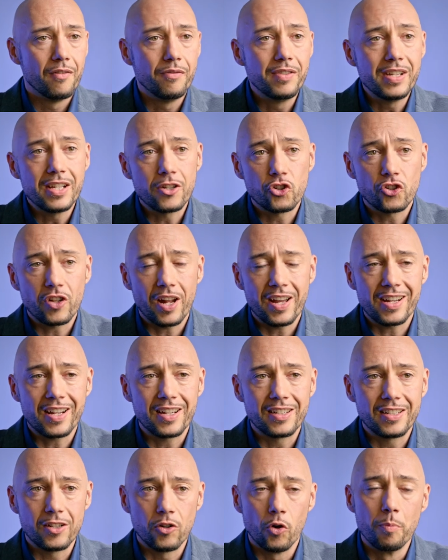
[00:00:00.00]
wir
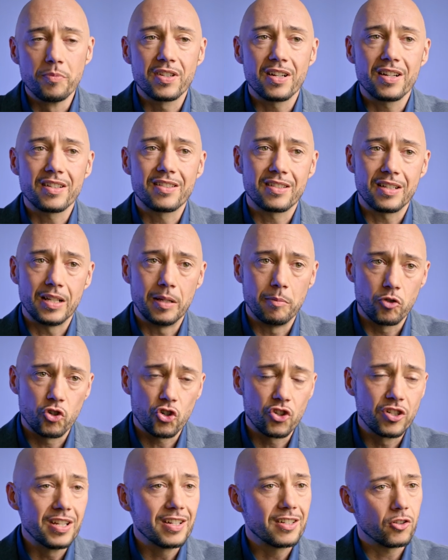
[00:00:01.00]
steigern den Umsatz im
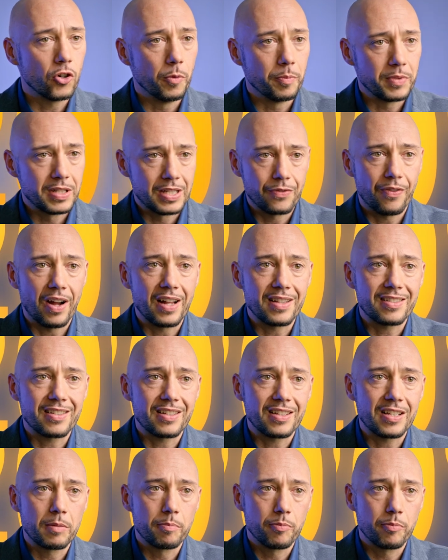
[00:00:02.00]
Schnitt um 20%.